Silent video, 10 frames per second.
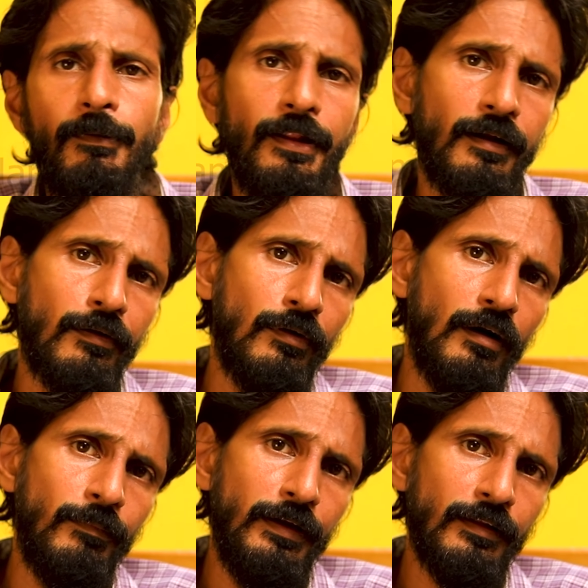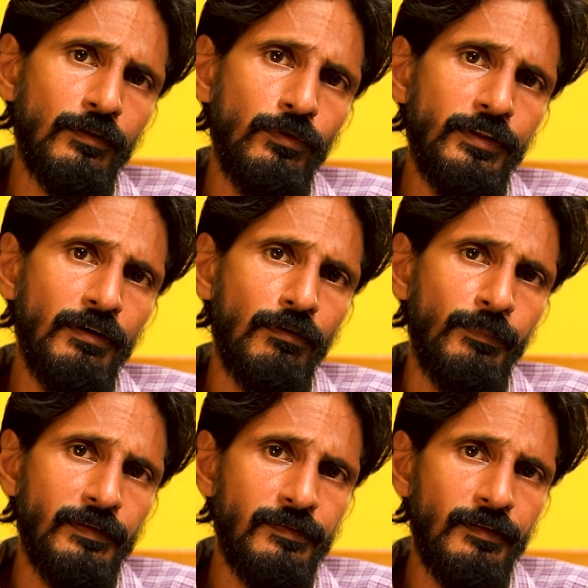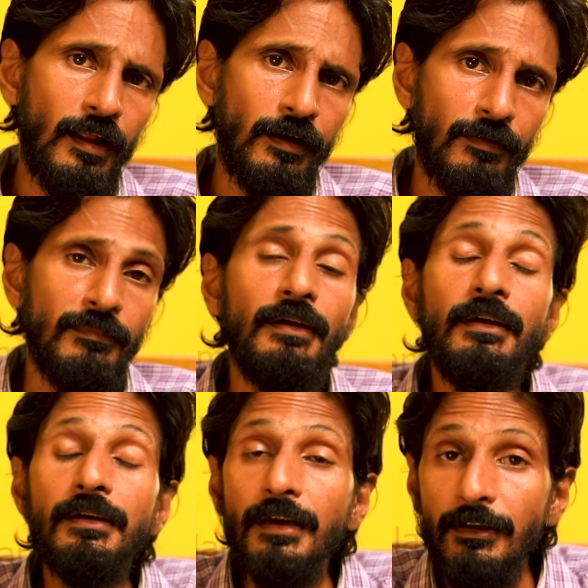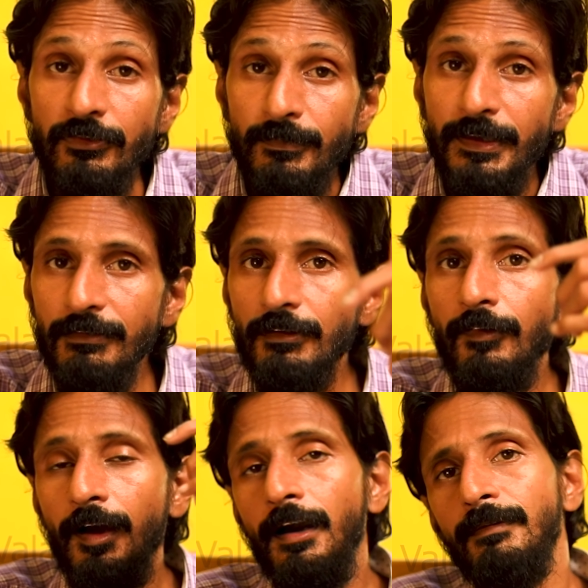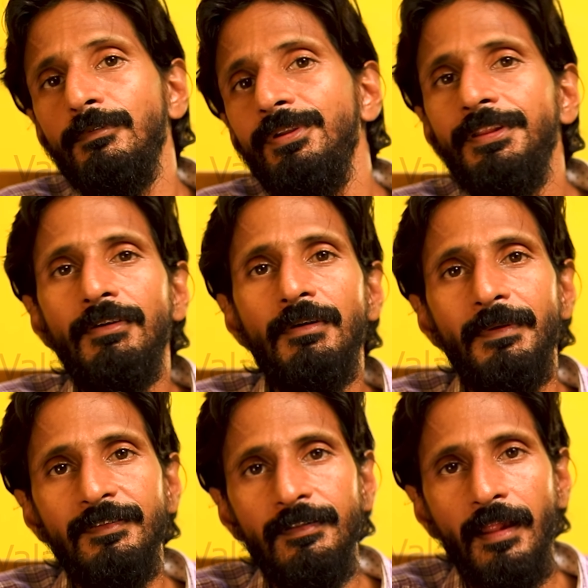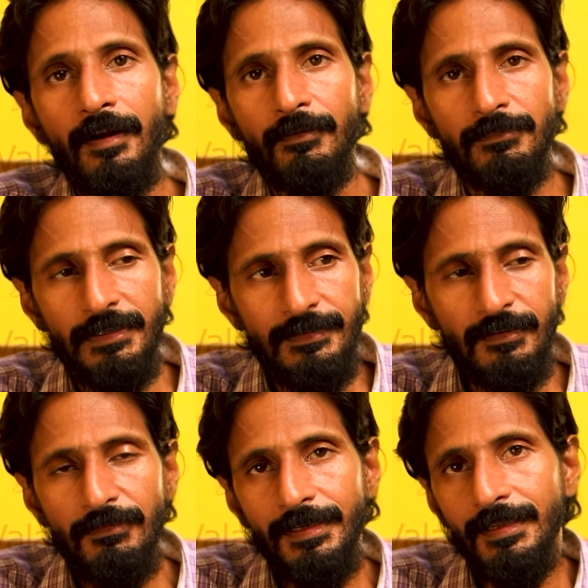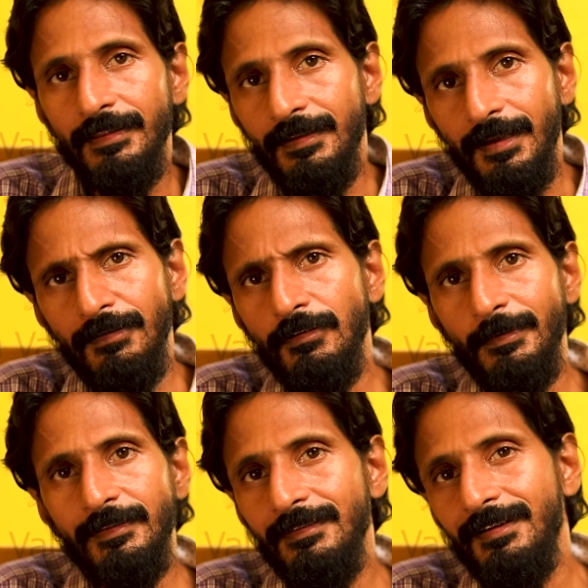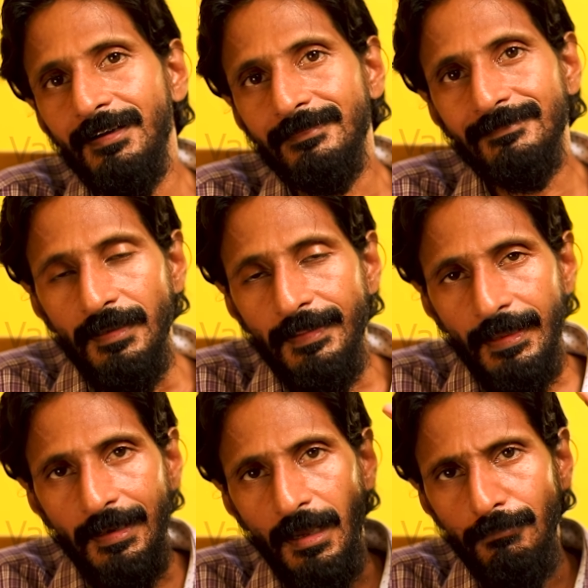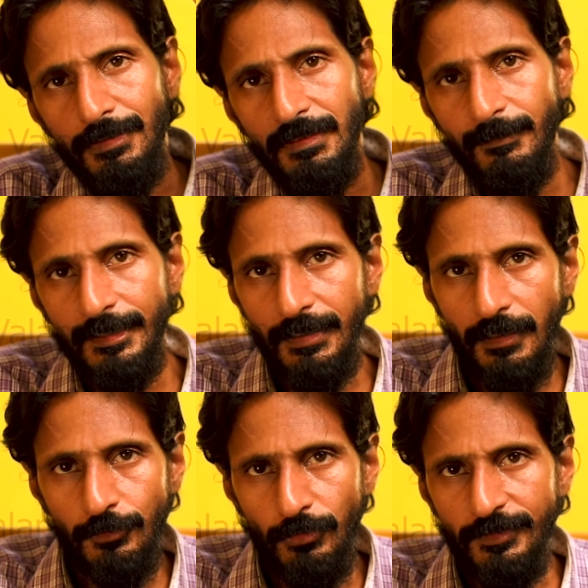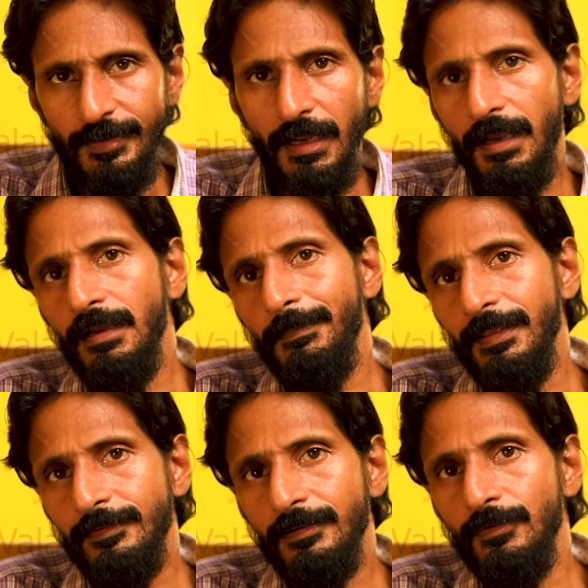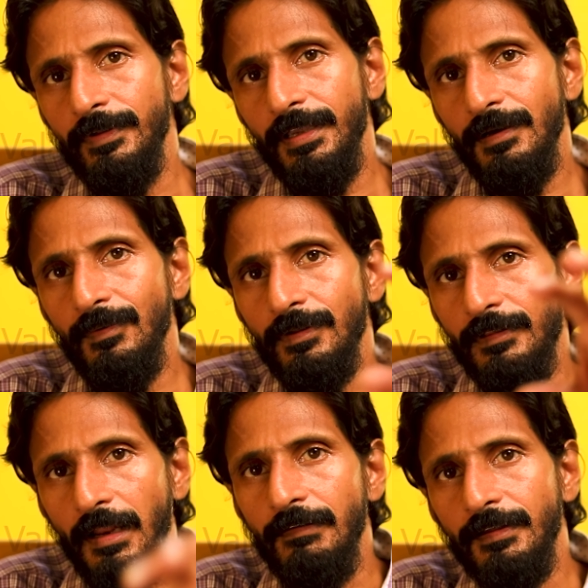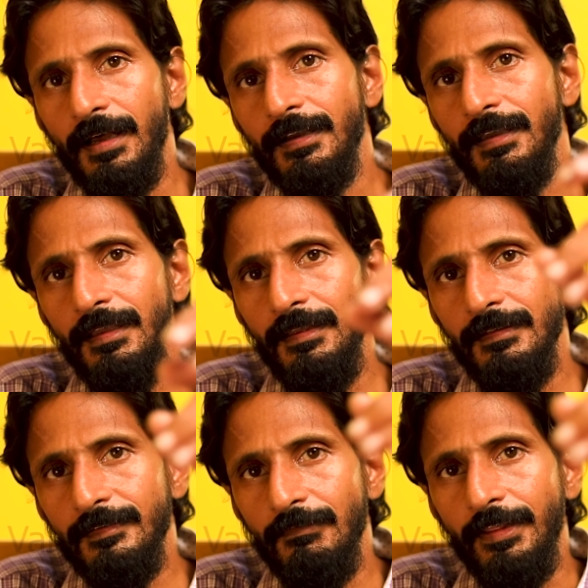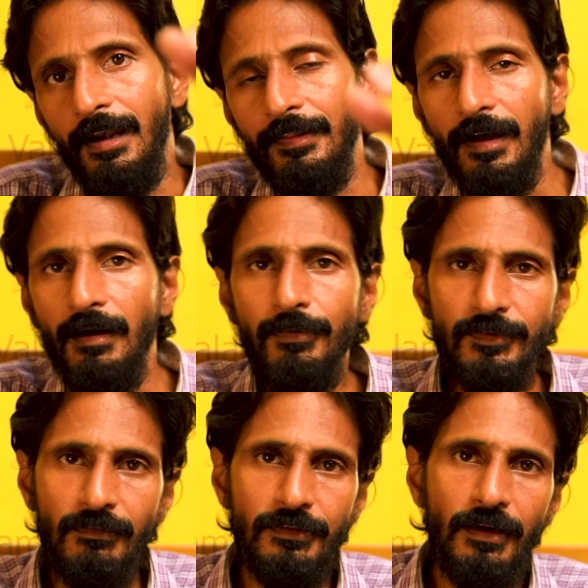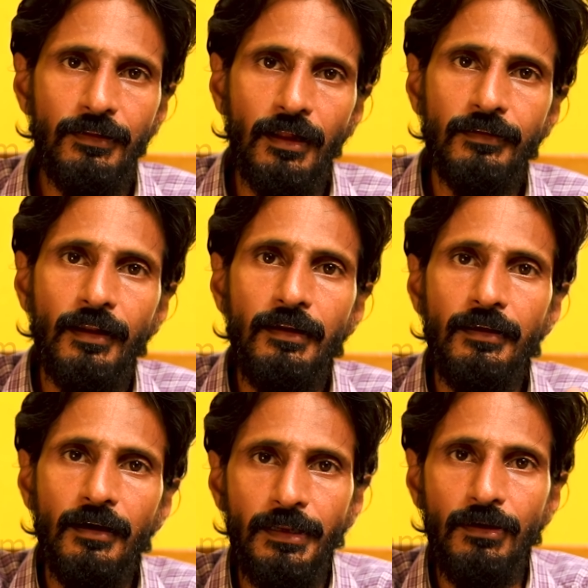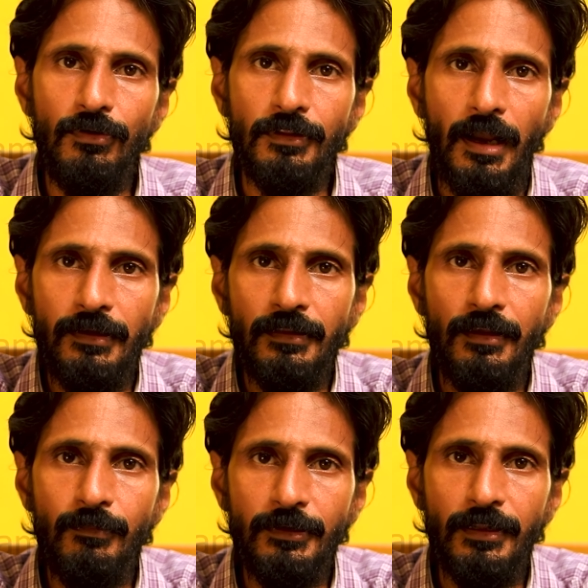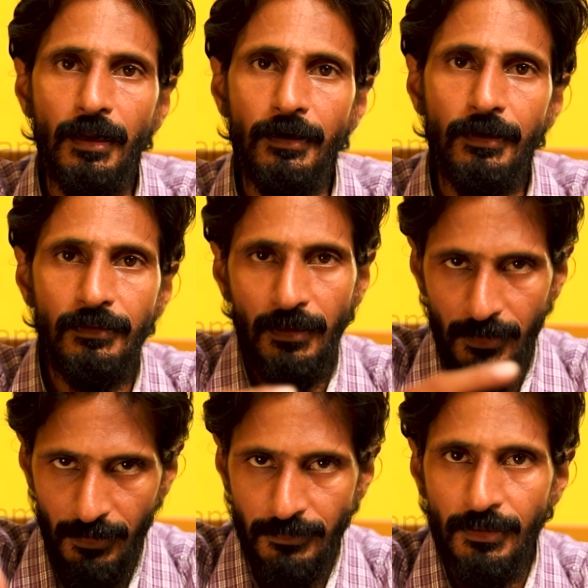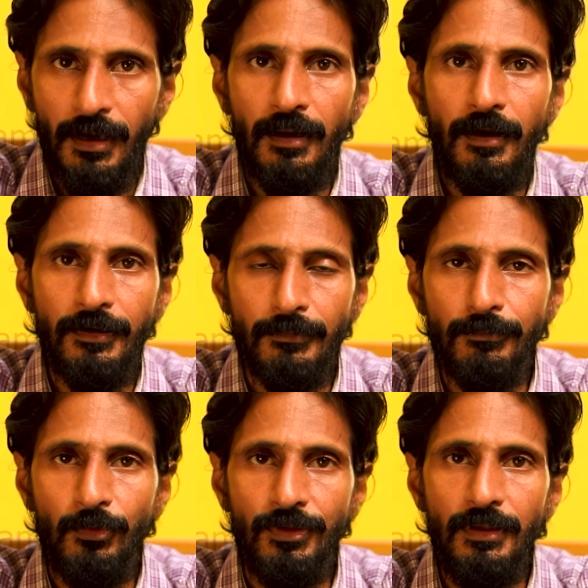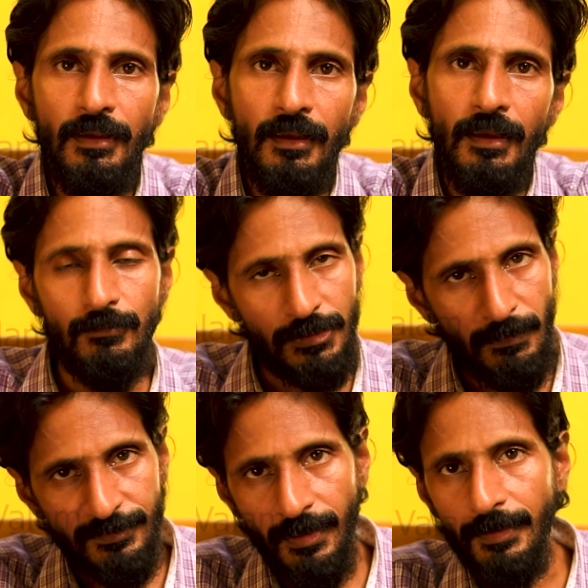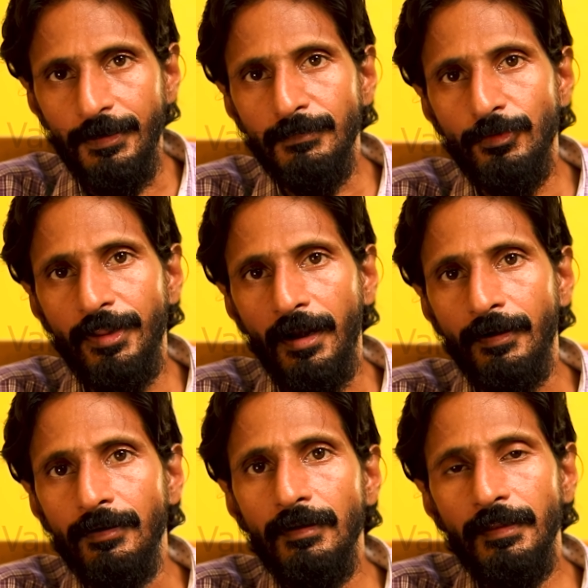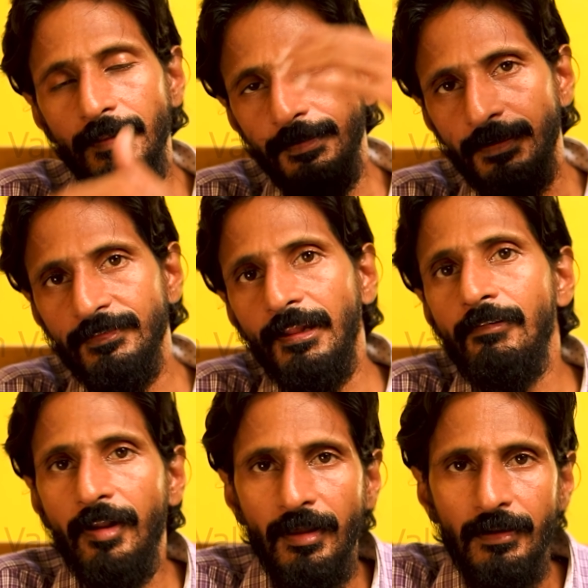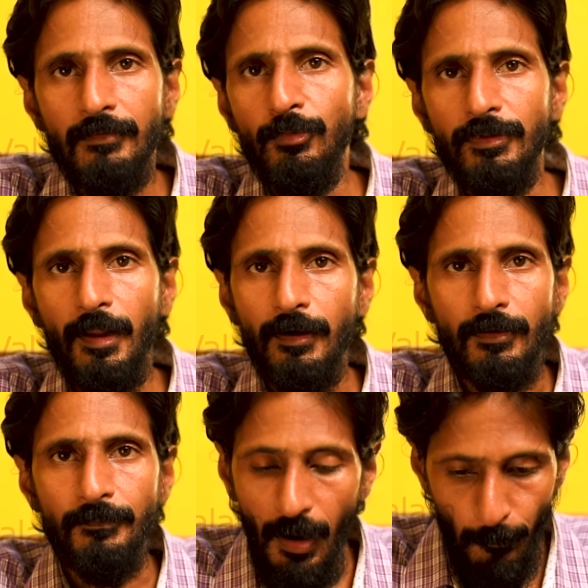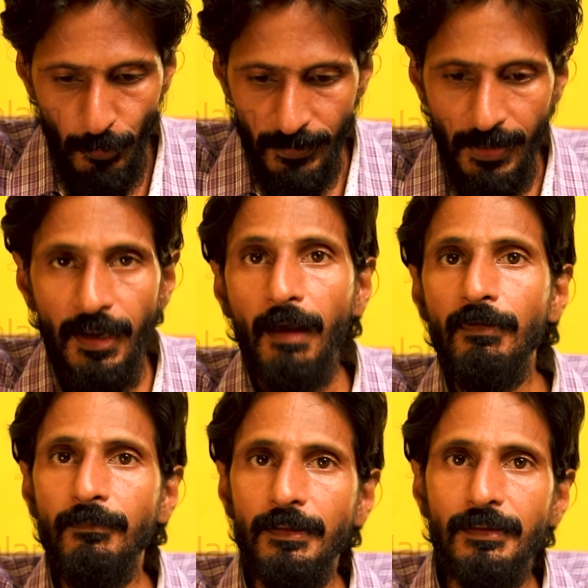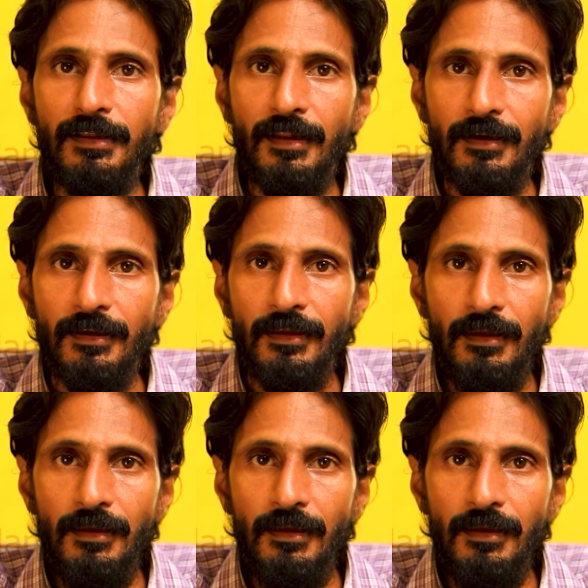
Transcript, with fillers: எப்படி இருக்கணும் அப்படின்றது குறித்து அவங்க பேசியதாக இருக்கட்டும் காஷ்மீர் விவகாரம் குறித்து அவங்க பேசியதாக இருக்கட்டும் த்ரீ செவன்ட்டிக்கு எதிராக அவங்க பேசியிருக்காங்க இதையெல்லாம் வந்து பார்த்தீங்கன்னா துணிச்சலாக பேசக்கூடிய ஒரு தலைவராக செல்வி ஜெயலலிதா அப்போ செல்வி ஜெயலலிதா டெல்லி பெரிய ஒரு தாக்கத்தை ஏற்படுத்தினாங்கன்றது அந்த காலகட்டம் போய் முதலமைச்சராக இருக்கும்பொழுதாக இருக்கட்டும் அல்லது எதிர்கட்சி தலைவராக இருக்கும்போதாக இருக்கட்டும் அப்பொழுது எல்லாமே பார்த்தீங்கன்னாக்க